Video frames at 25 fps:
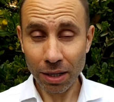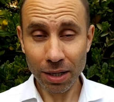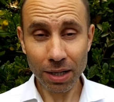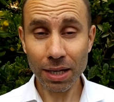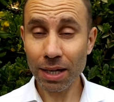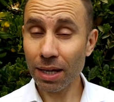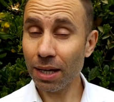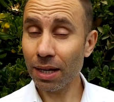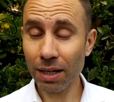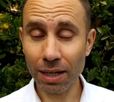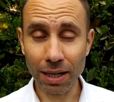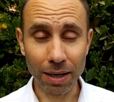
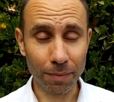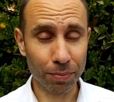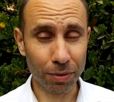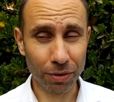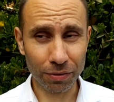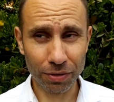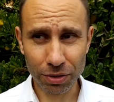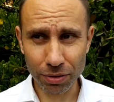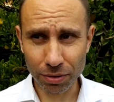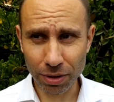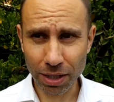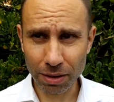Y la
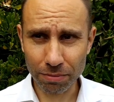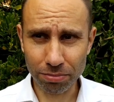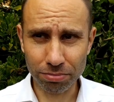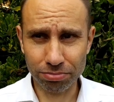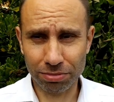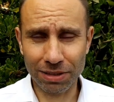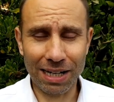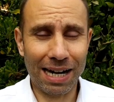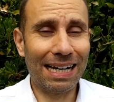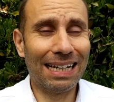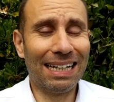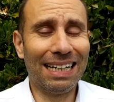profesora
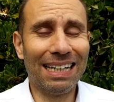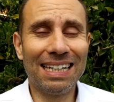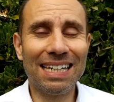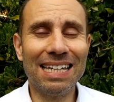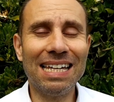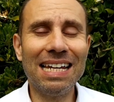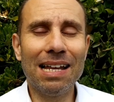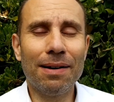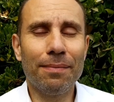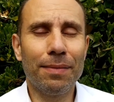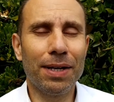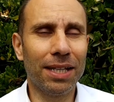
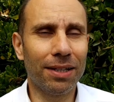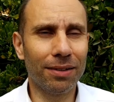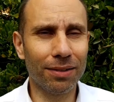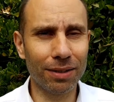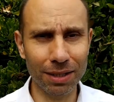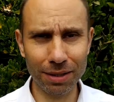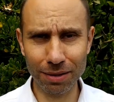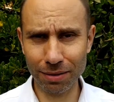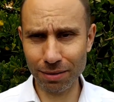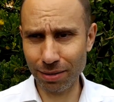tranquilamente,